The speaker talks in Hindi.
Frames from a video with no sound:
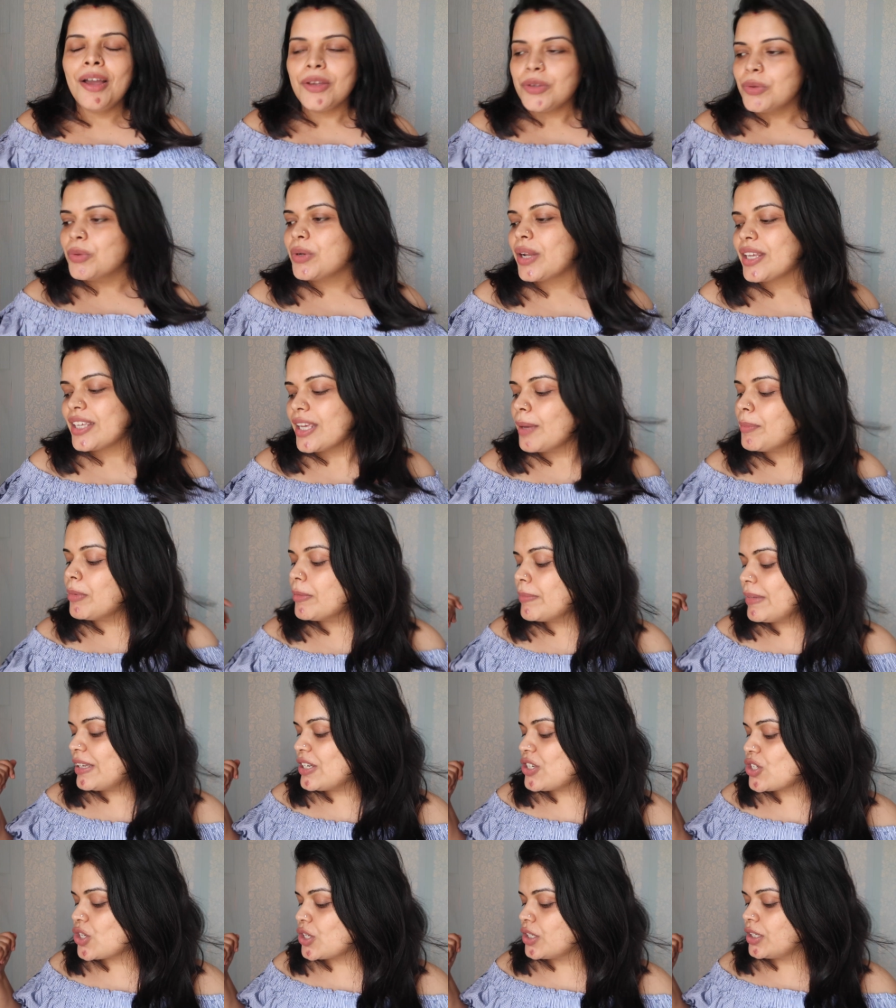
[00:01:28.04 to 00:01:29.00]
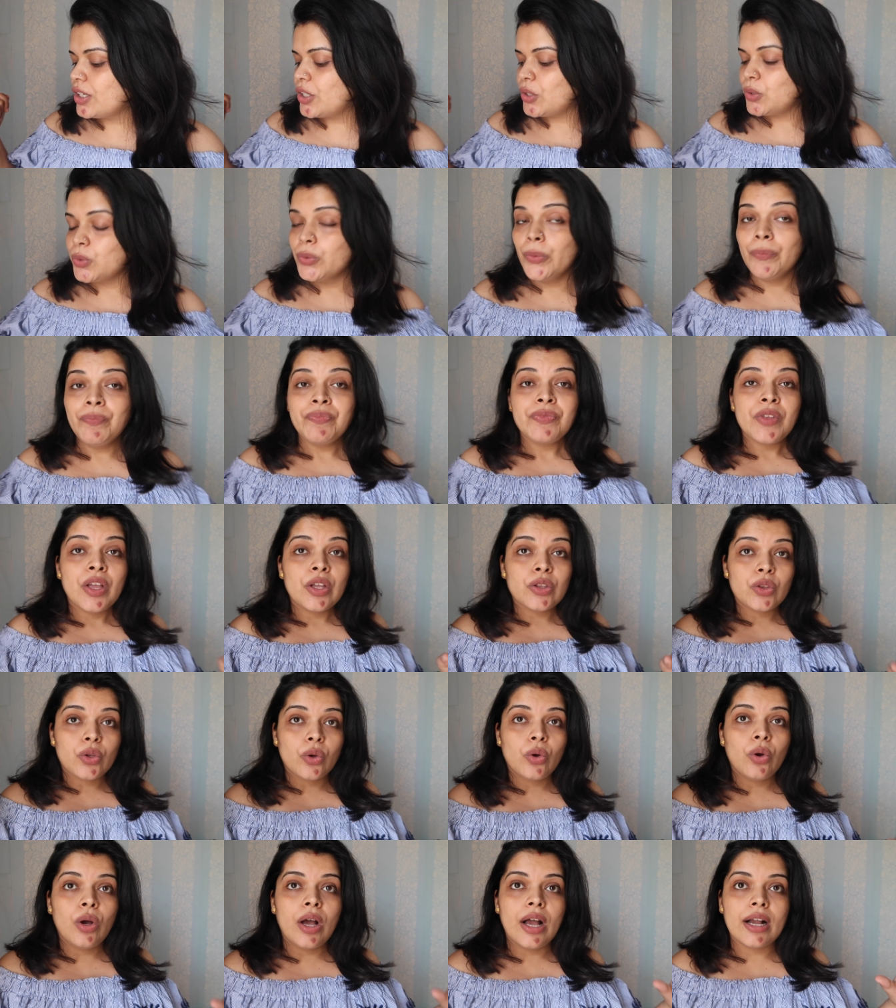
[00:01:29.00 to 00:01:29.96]
क्यों ना ये भी मैंशन कर दूँ
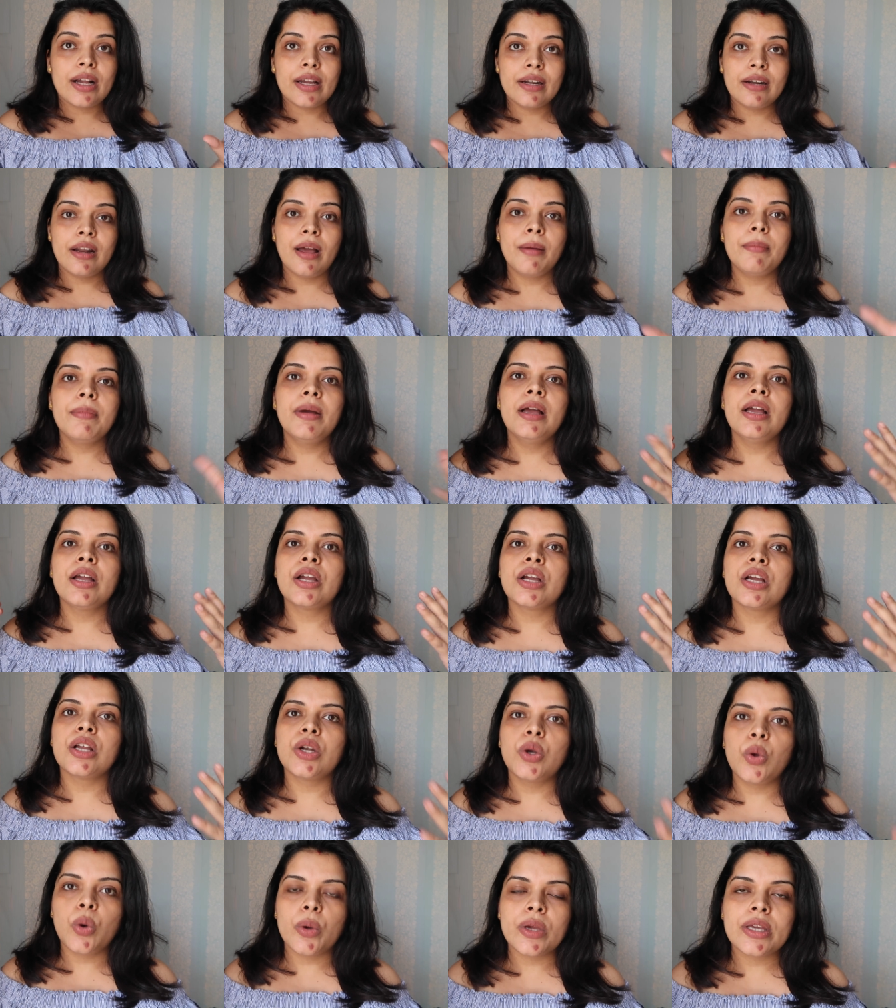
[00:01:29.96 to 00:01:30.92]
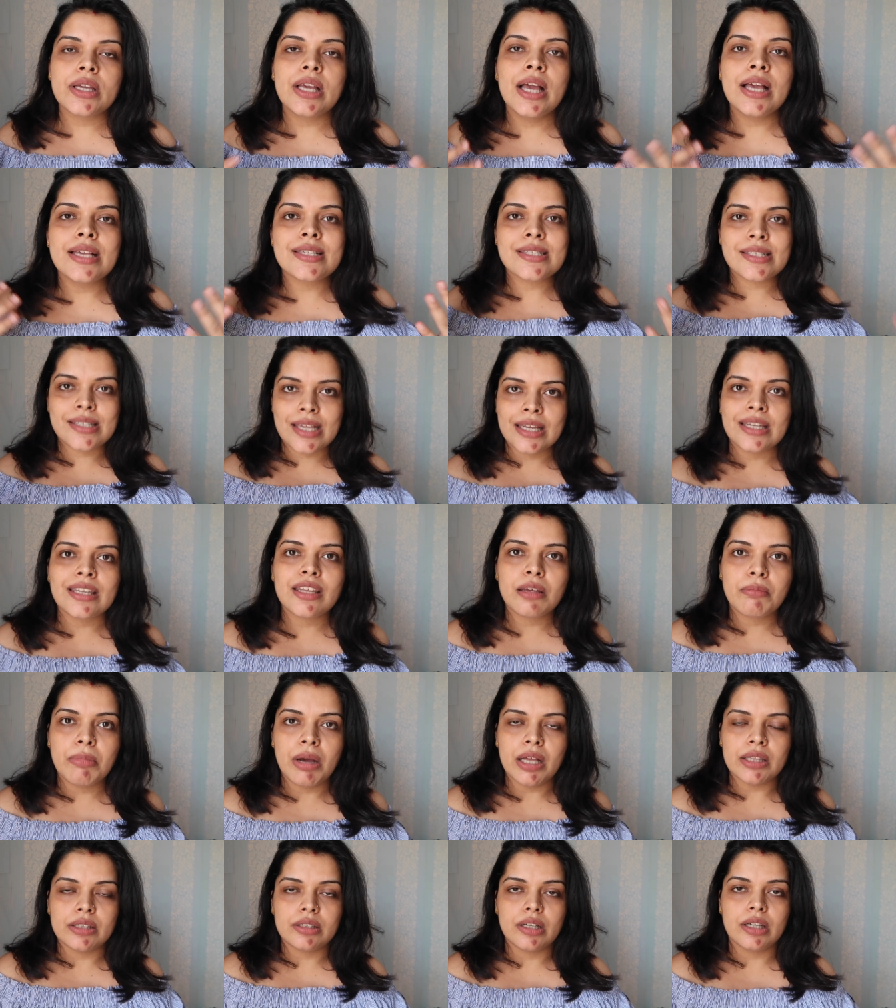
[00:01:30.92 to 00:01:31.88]
तो अगर हम ग्लोइंग स्किन की
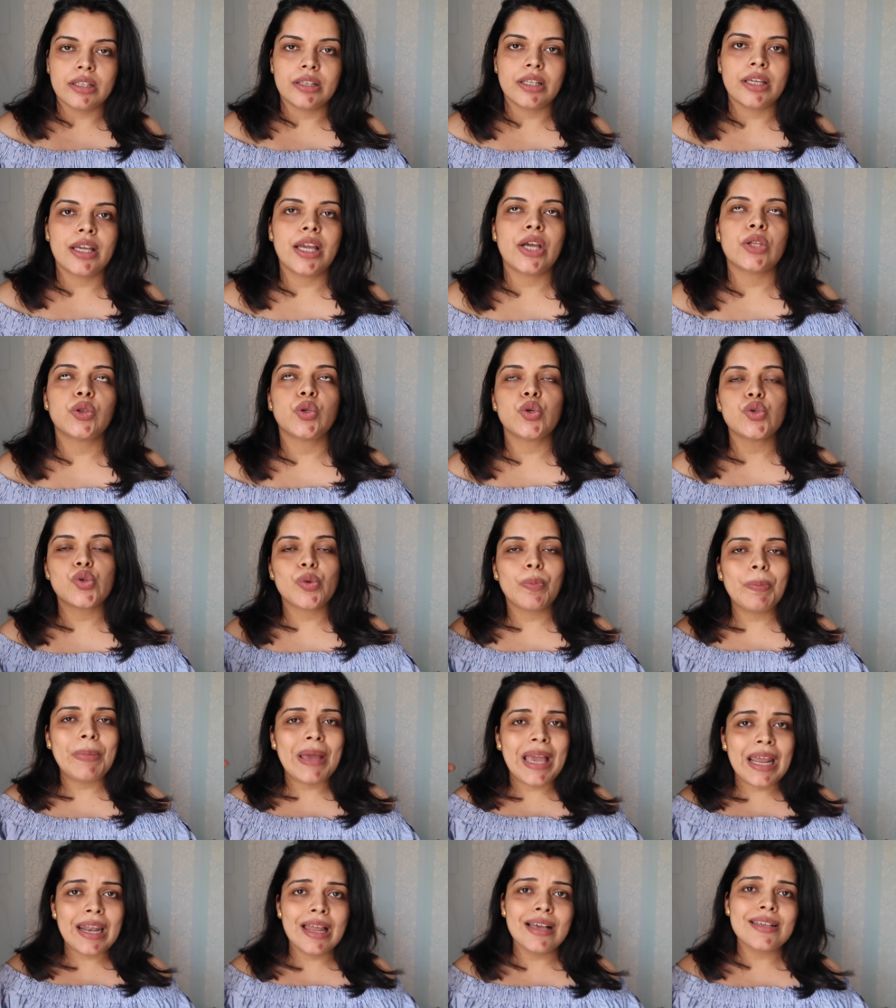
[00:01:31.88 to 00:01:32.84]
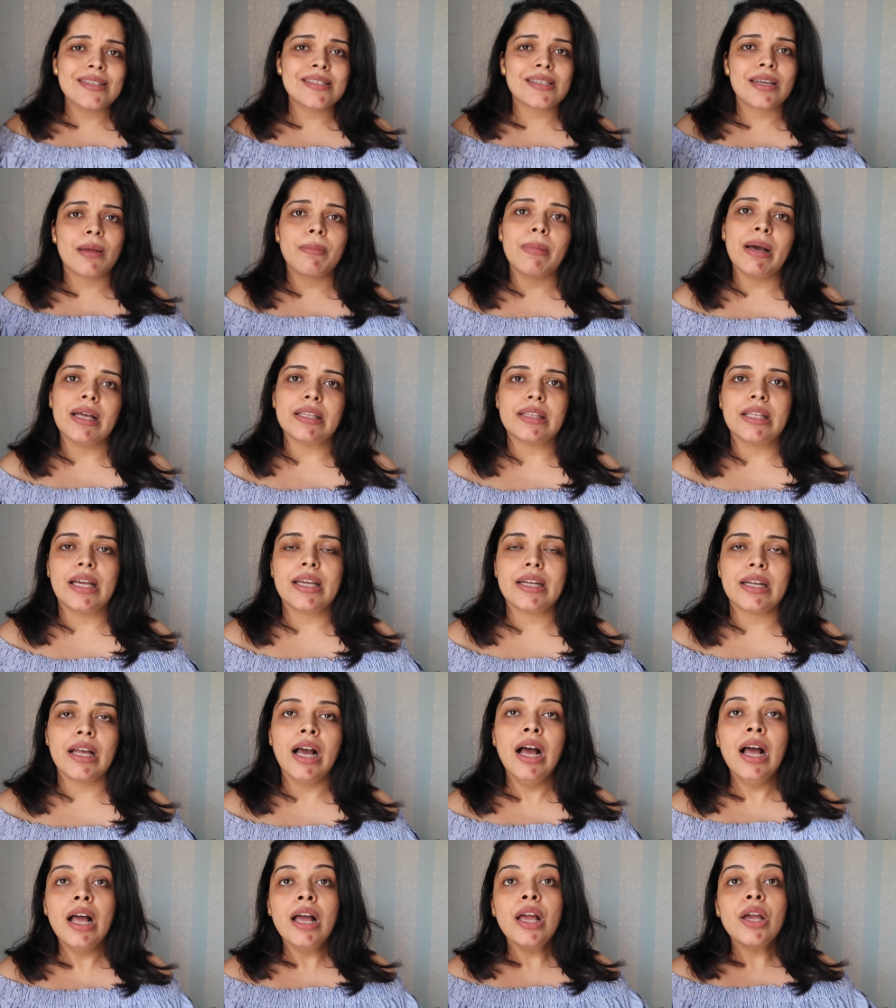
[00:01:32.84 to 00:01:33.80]
बात करते हैं तो जो पहला स्टेप आता है
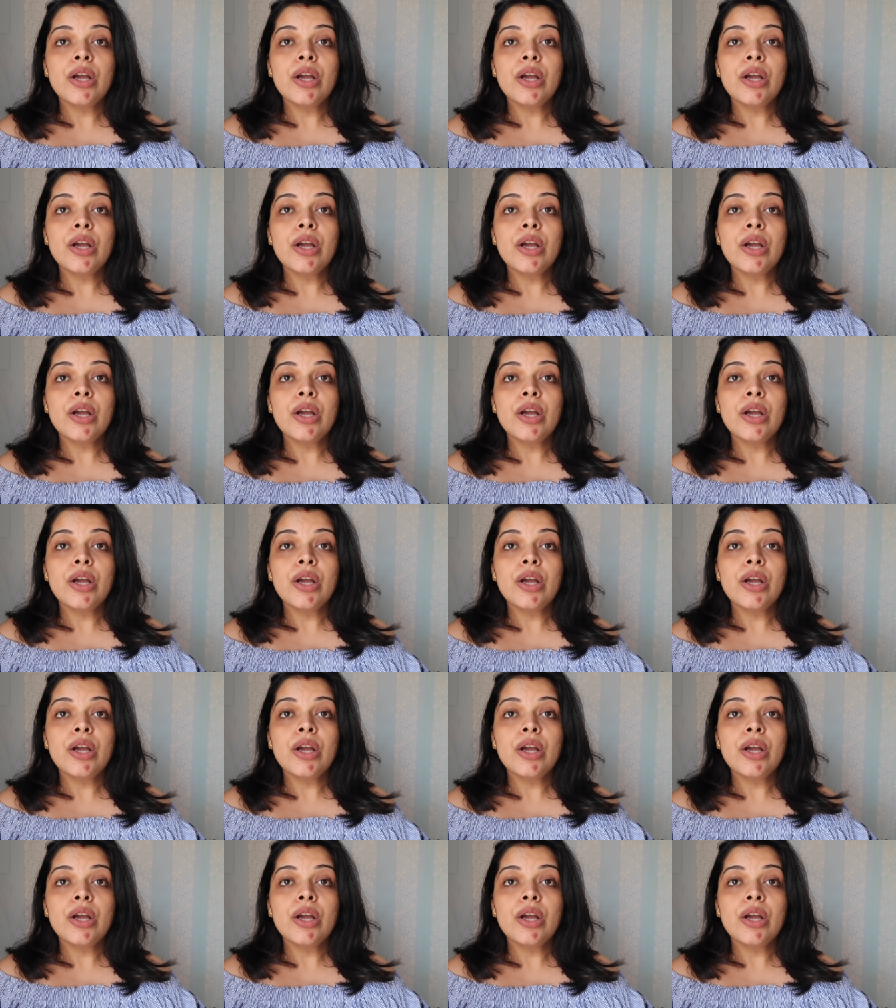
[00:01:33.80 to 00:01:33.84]
ना